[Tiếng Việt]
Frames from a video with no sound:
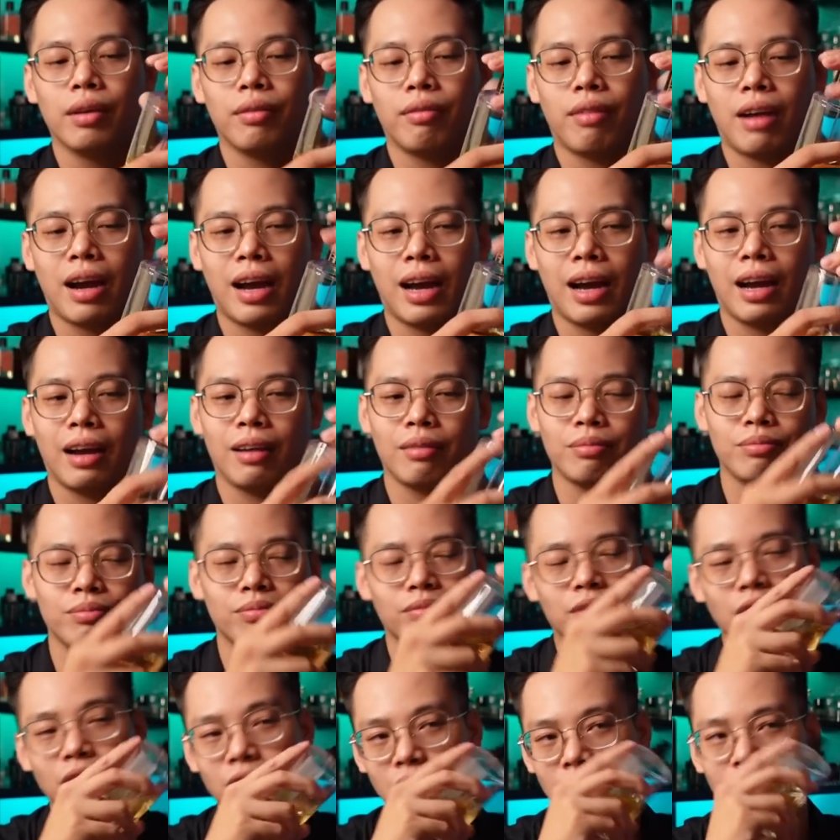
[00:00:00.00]
và
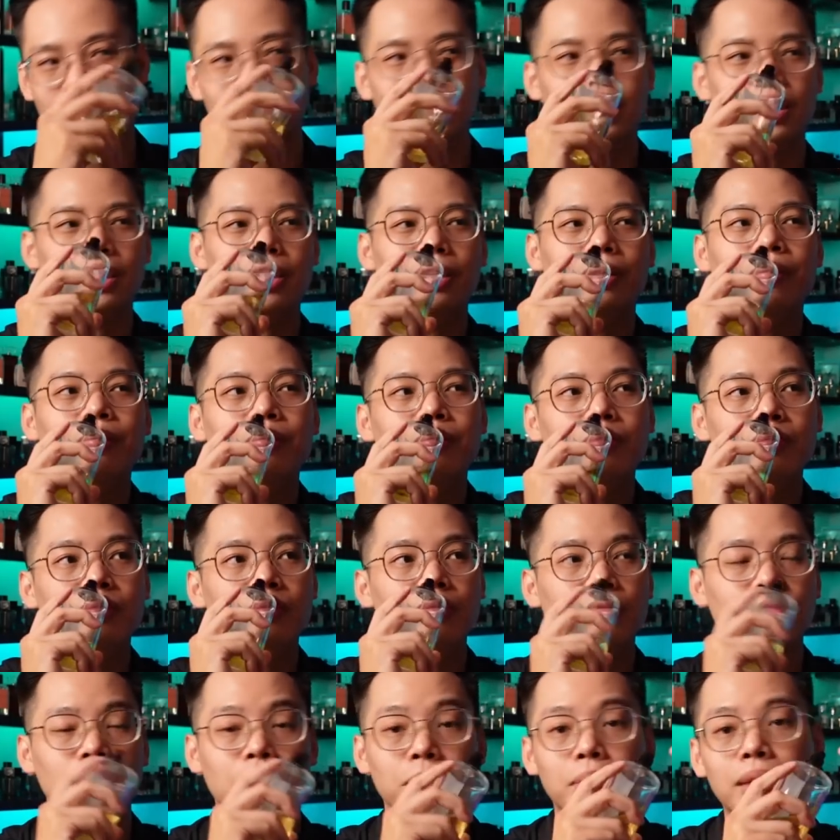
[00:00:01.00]
thực sự thì
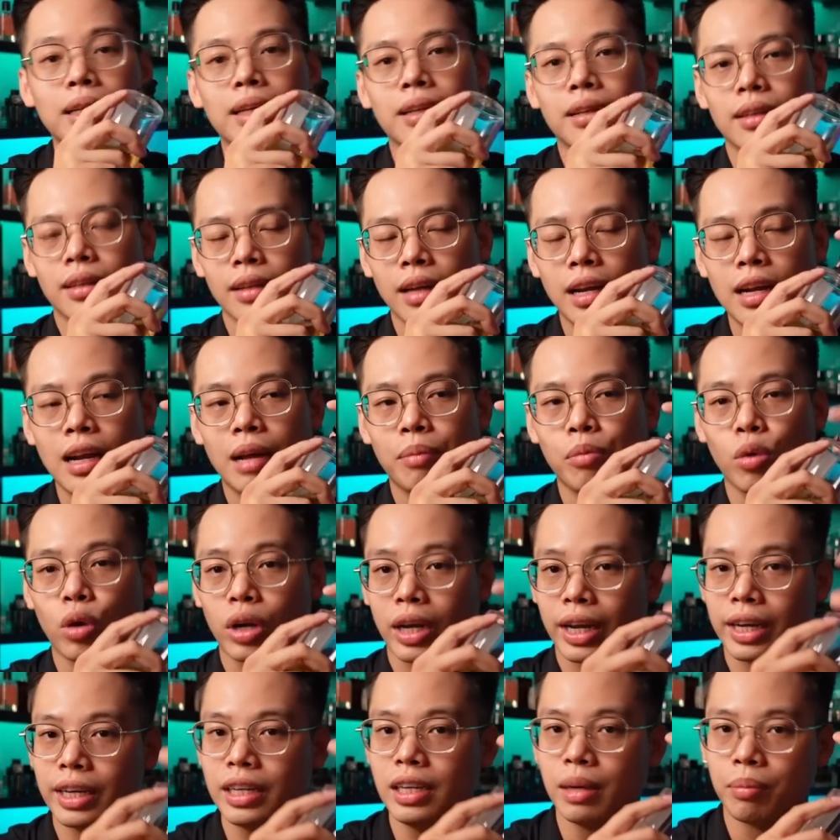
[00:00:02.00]
với mình đây là một
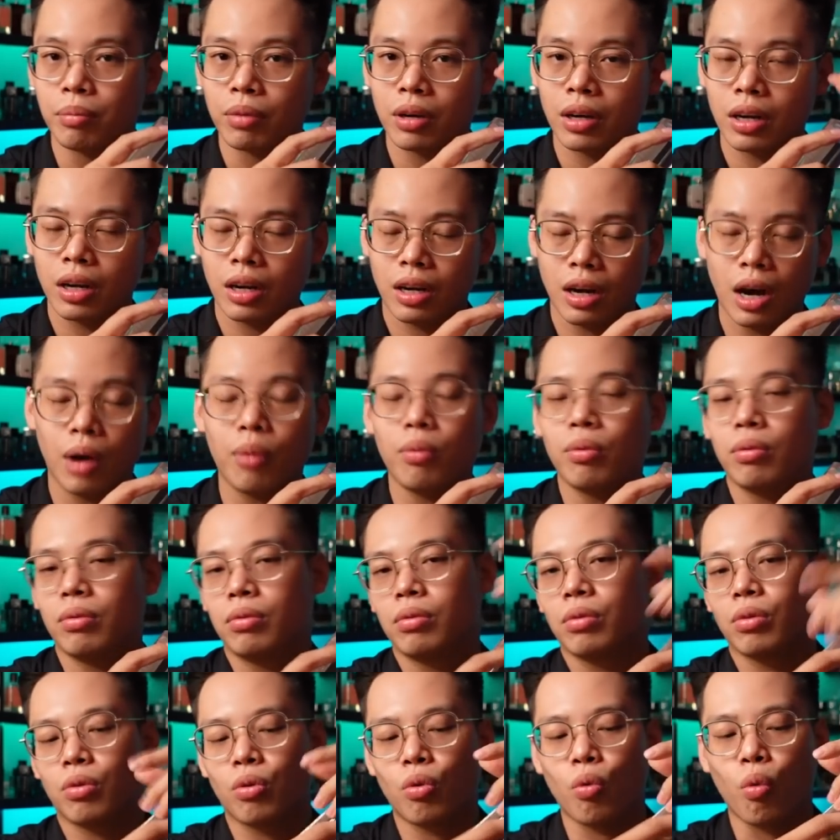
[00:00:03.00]
cái điểm
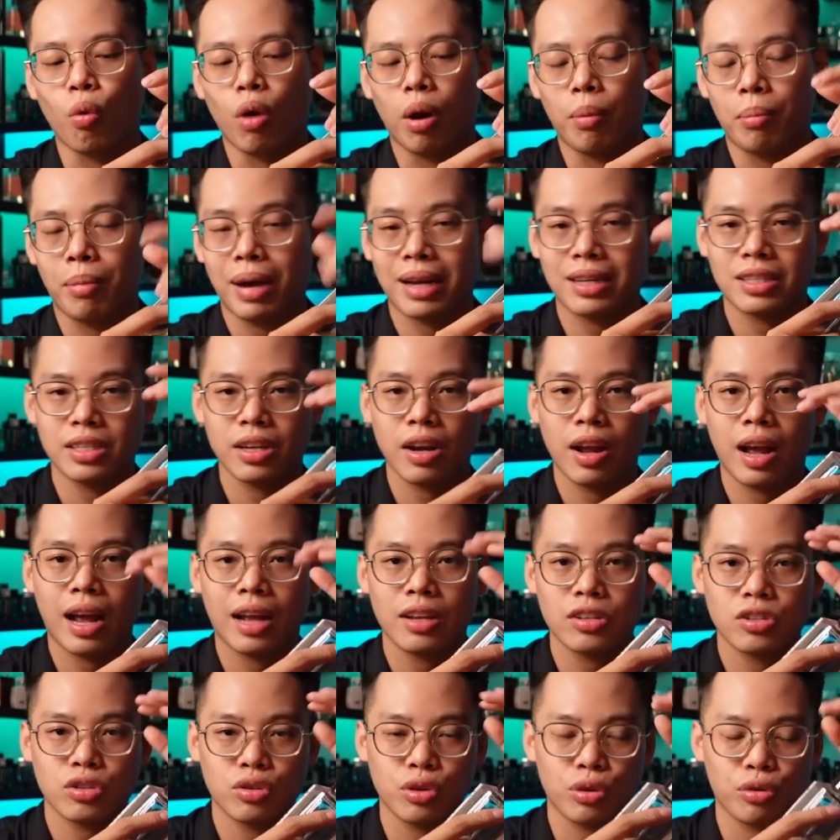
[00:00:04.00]
cộng của
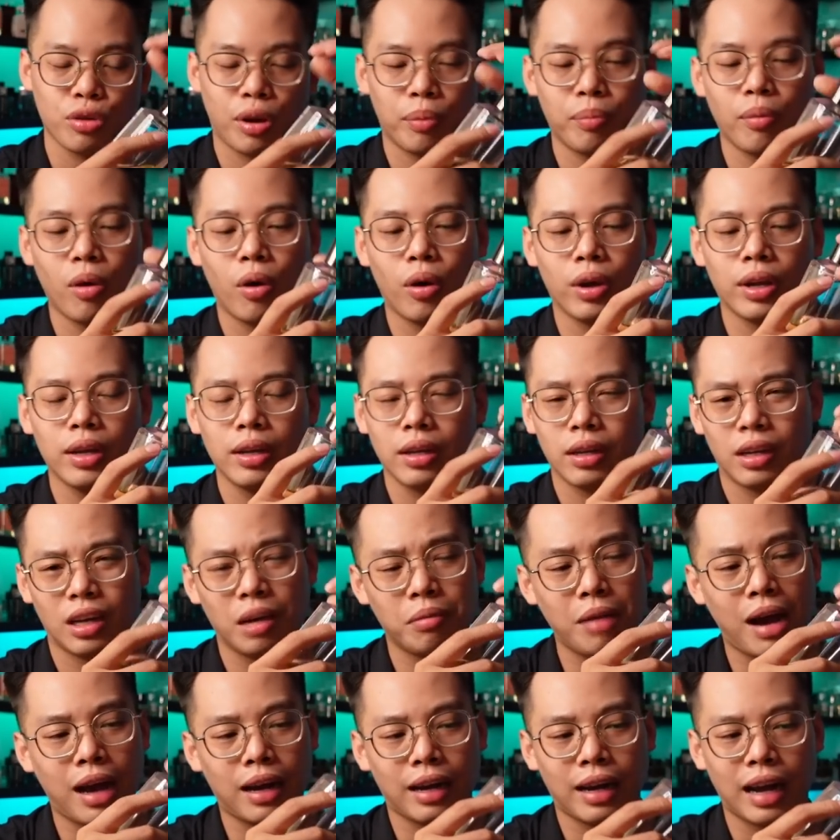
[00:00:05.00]
Mancera Citrus Boy
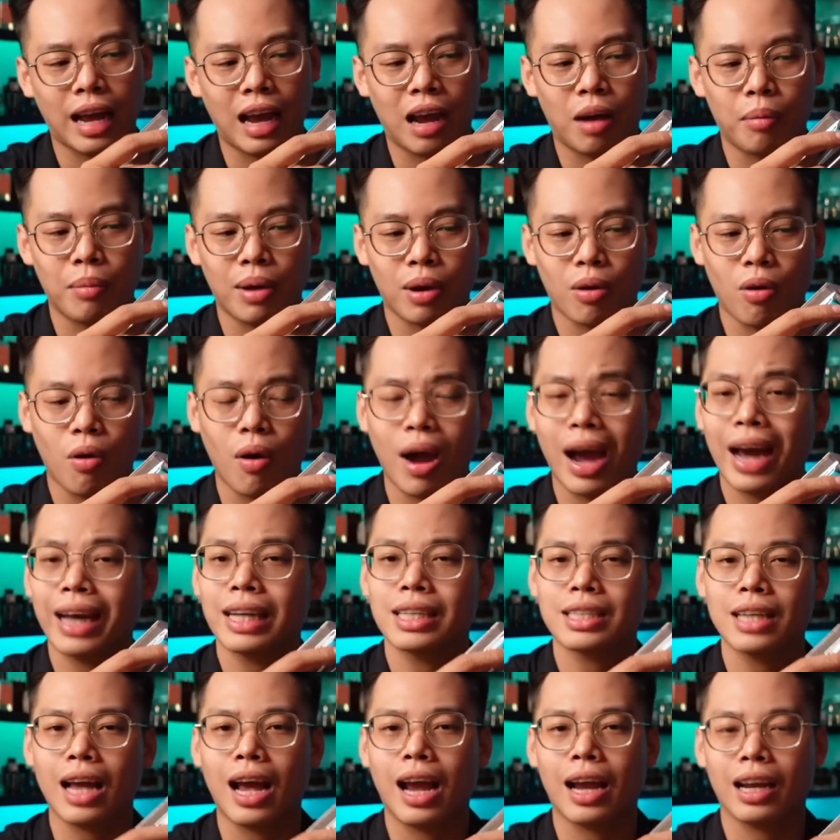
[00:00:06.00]
các bạn nào mà có
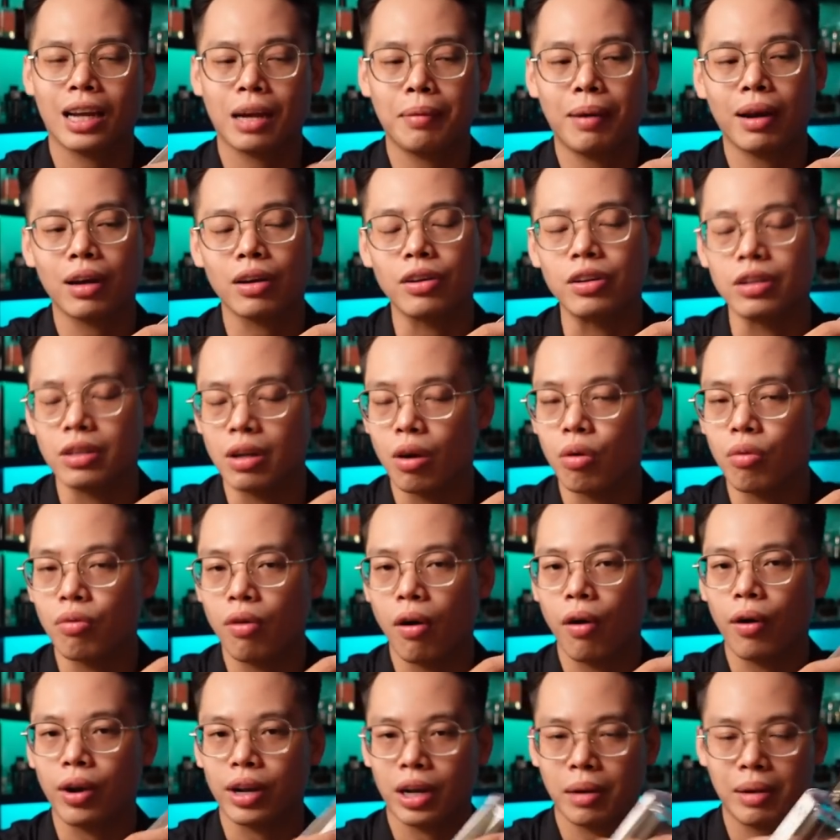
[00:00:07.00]
hai chai các bạn ngửi đầu
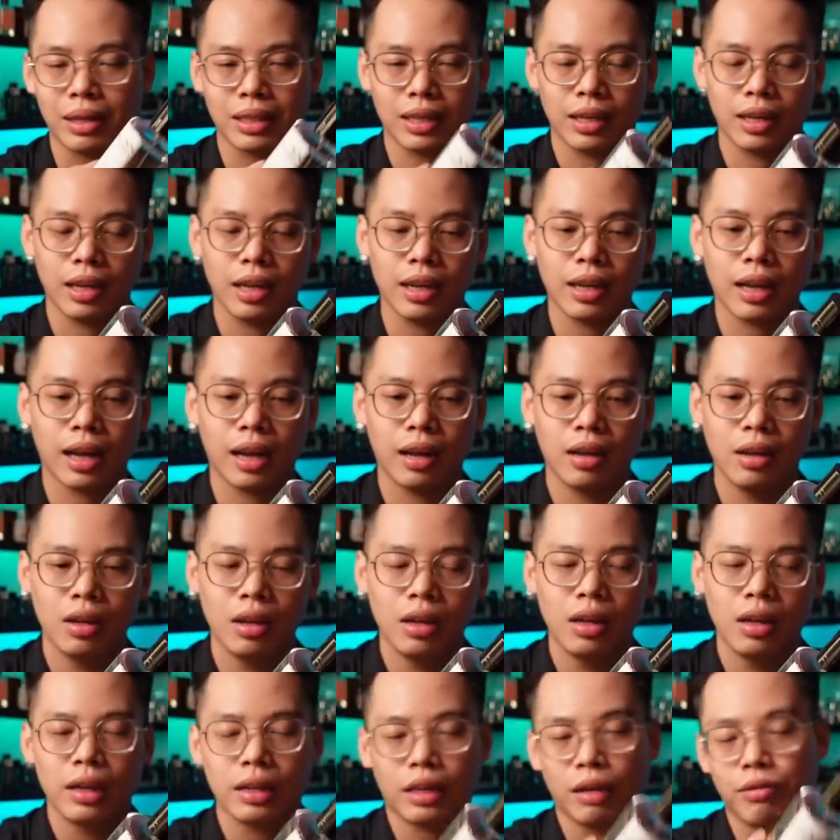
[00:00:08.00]
vòi các bạn sẽ thấy là
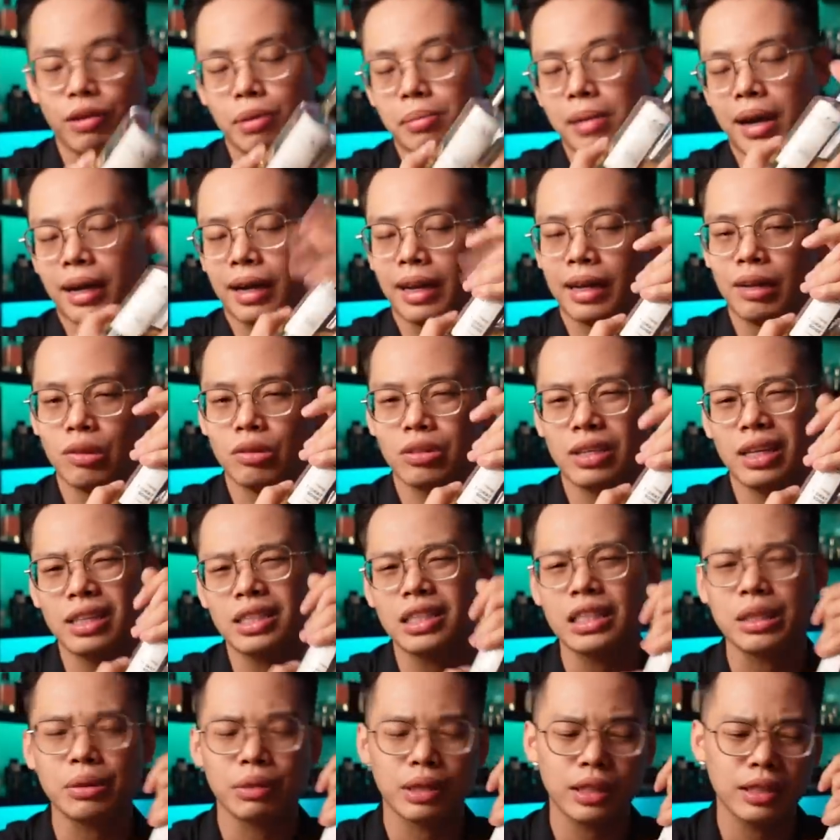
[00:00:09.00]
cái phiên bản này nó dễ
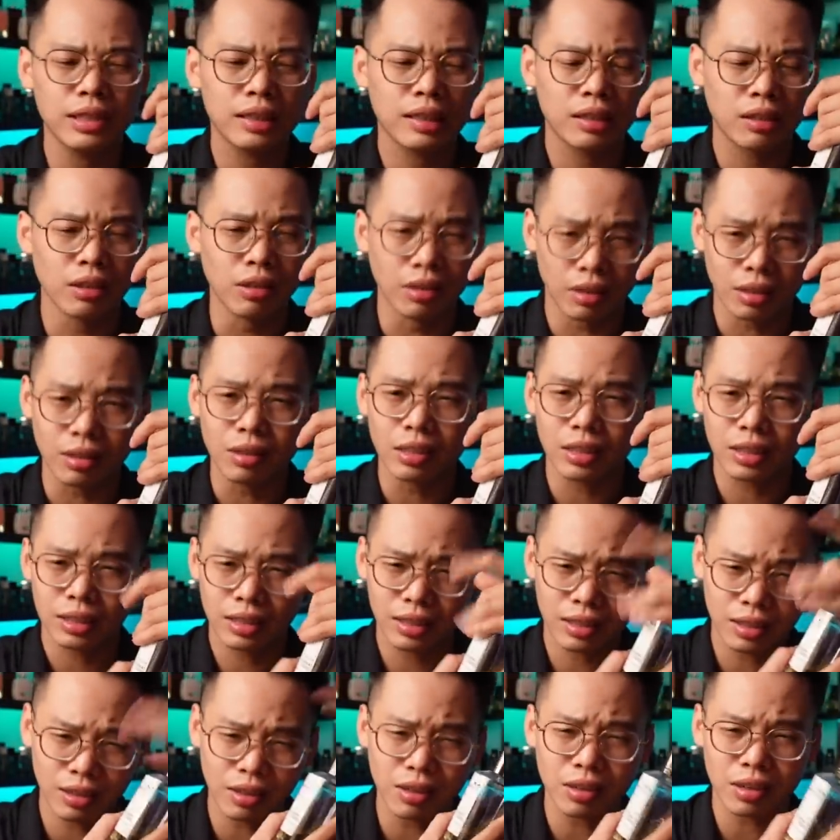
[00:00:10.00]
chịu hơn cực cực
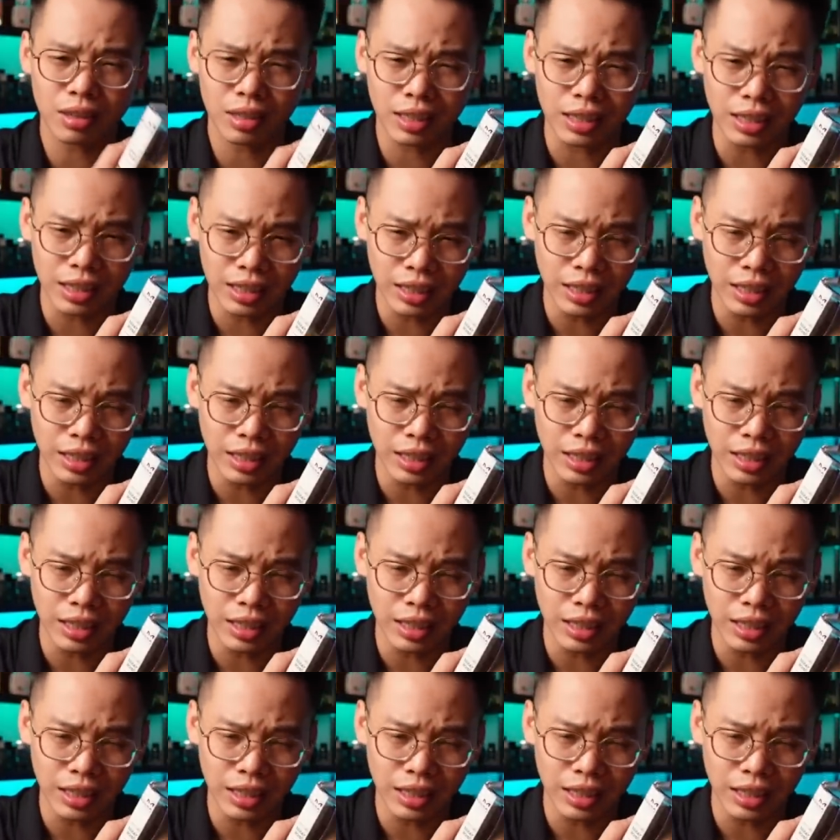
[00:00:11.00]
cực kỳ